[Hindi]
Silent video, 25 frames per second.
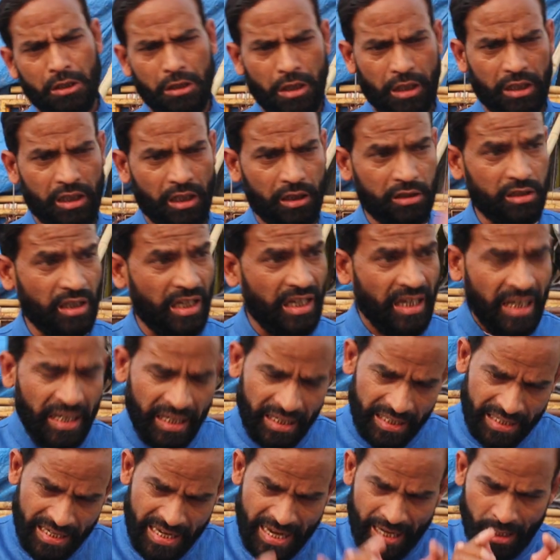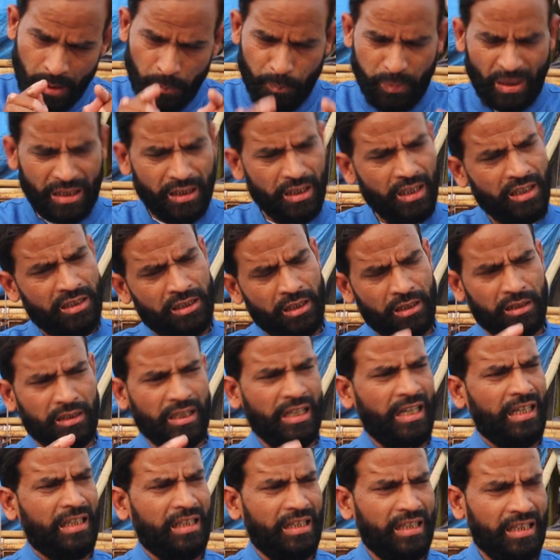ये कह दिया एक पंडित जी
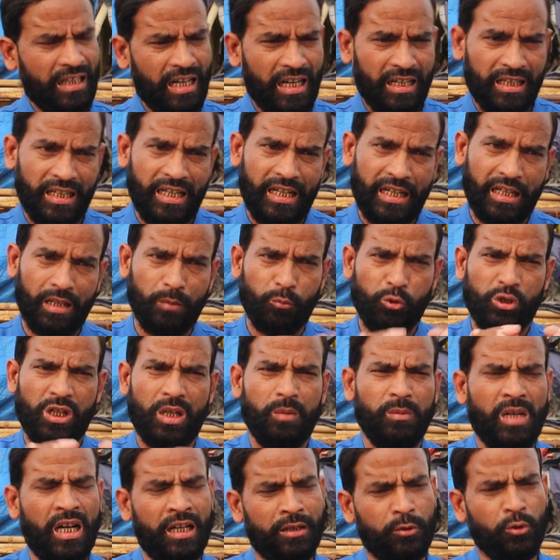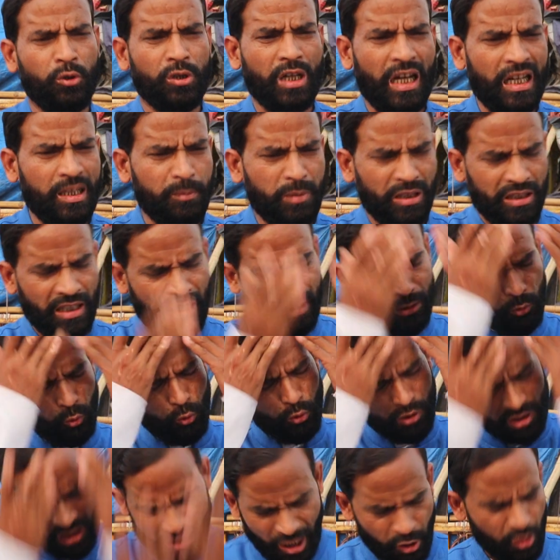तिलक लगा के अगर मुसलमान को गाली बग दे
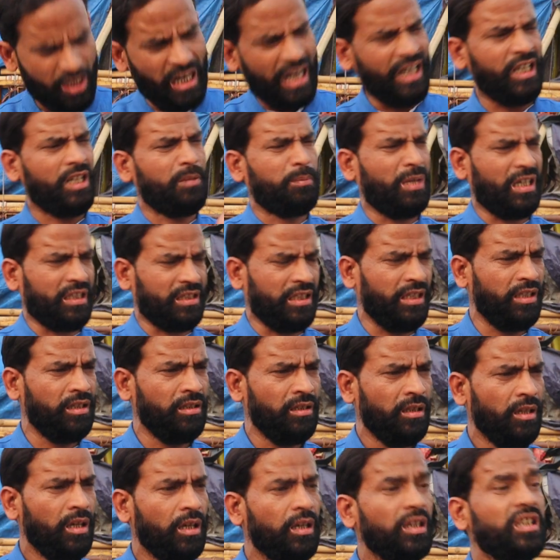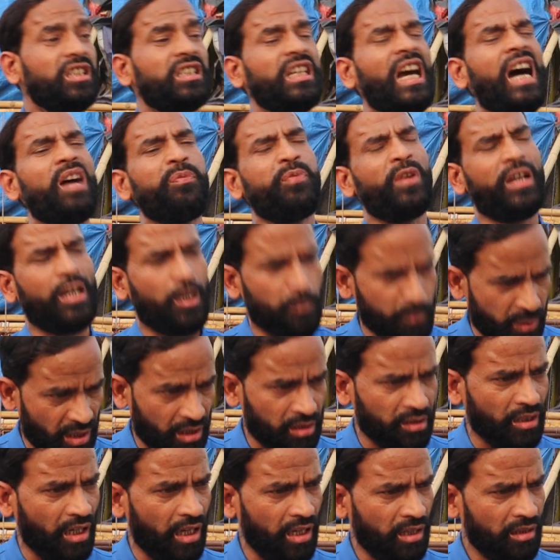तो सौ गाली बग दे क्या फ़र्क
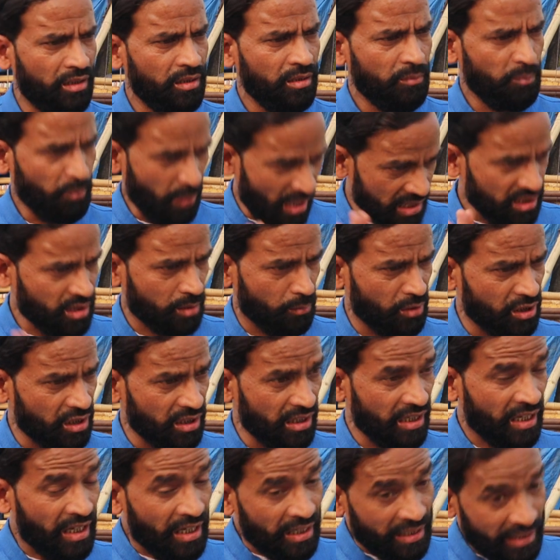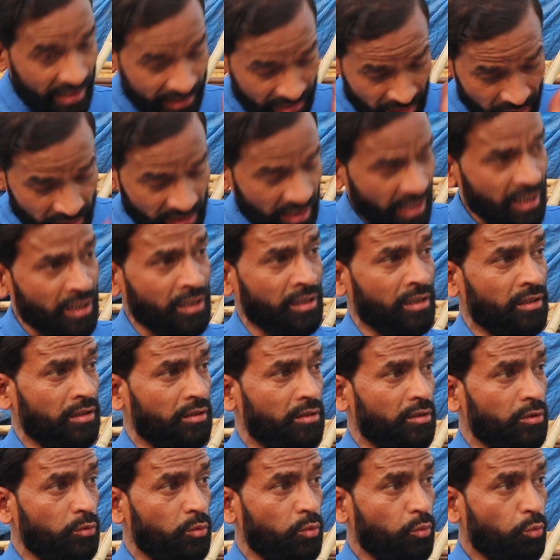पड़ता है बात समझिए लेकिन
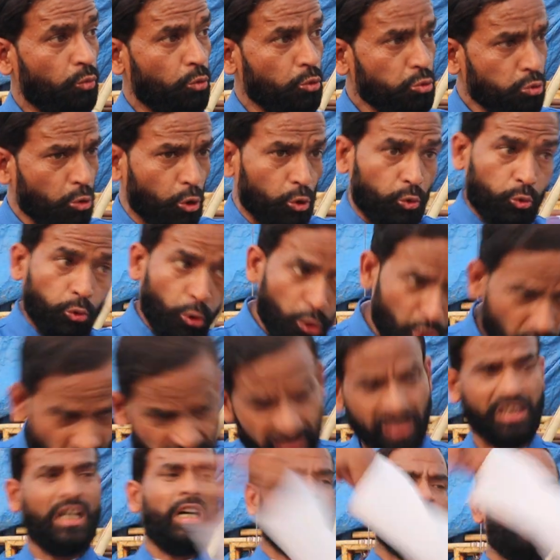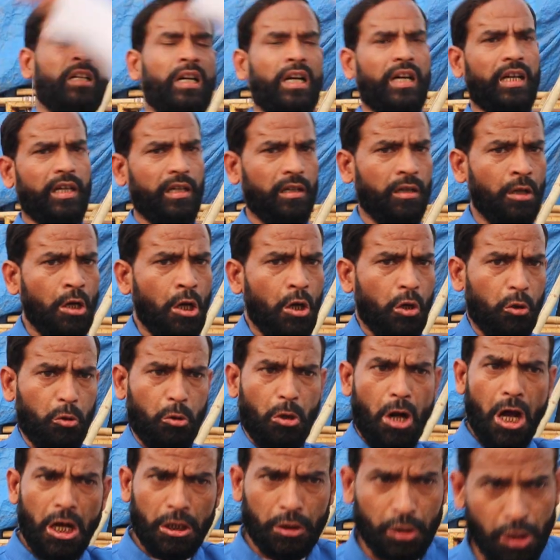नहीं उसको दूषित करना है
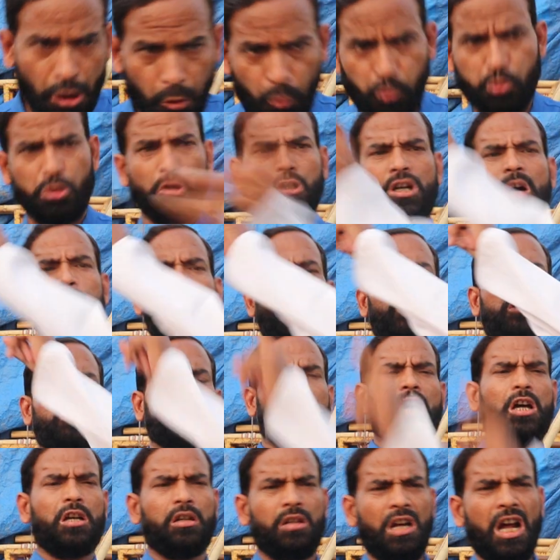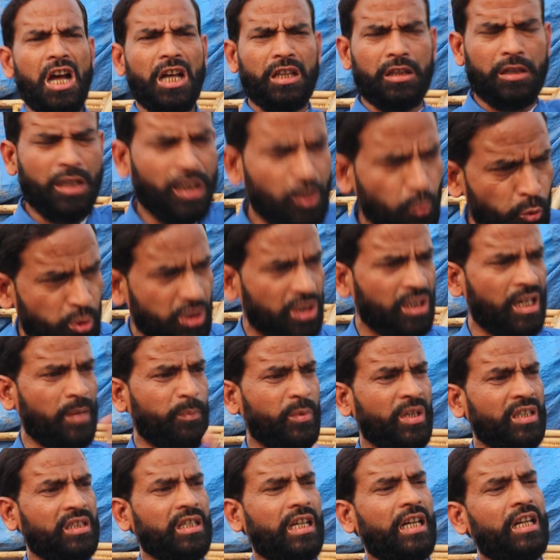रात दिन उसी का प्रचार रात दिन उसी का
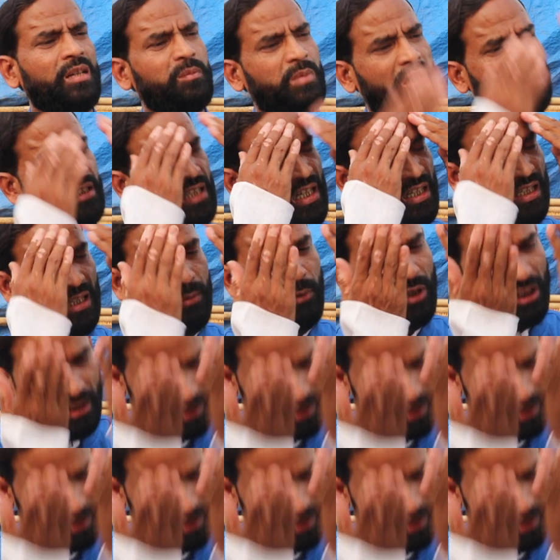प्रचार भैया कभी